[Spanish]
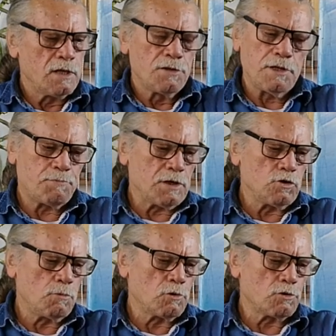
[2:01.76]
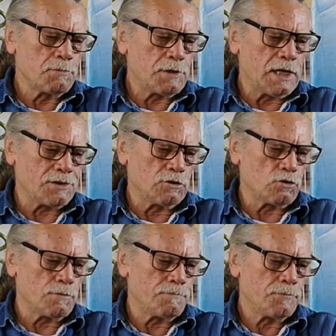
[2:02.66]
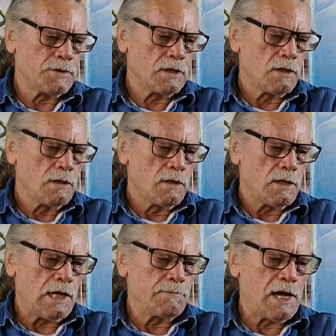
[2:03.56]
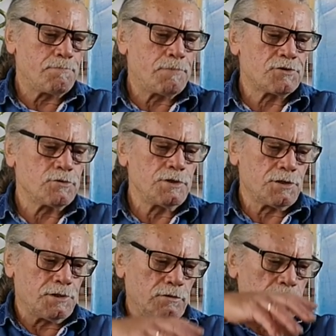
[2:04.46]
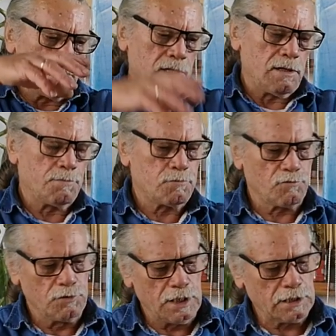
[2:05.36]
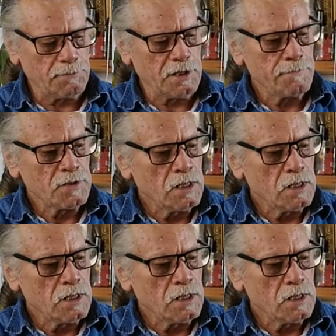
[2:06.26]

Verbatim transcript: Siempre, yo lo pongo siempre en el centro. Hay más espacio en el centro, más profundidad también.